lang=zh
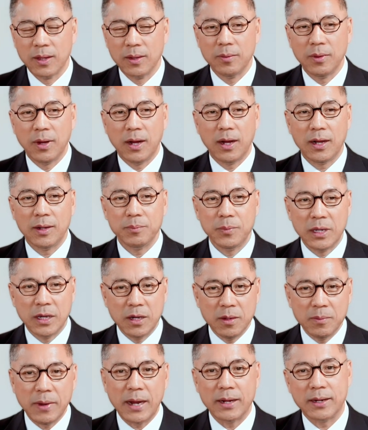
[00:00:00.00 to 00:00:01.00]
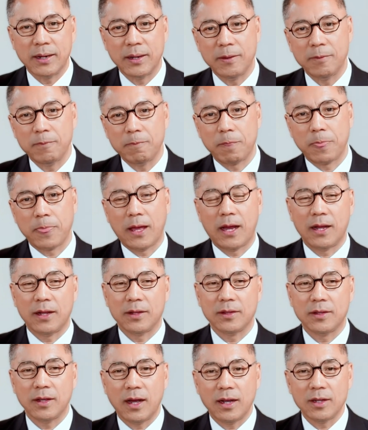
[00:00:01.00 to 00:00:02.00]
呃明白人啊
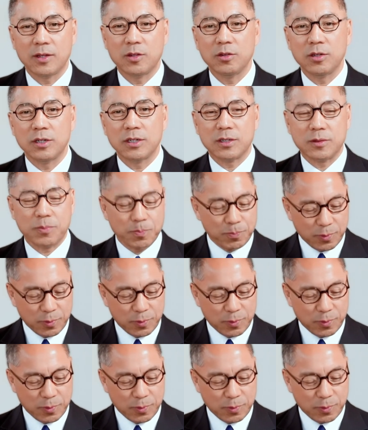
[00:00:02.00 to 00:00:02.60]
就是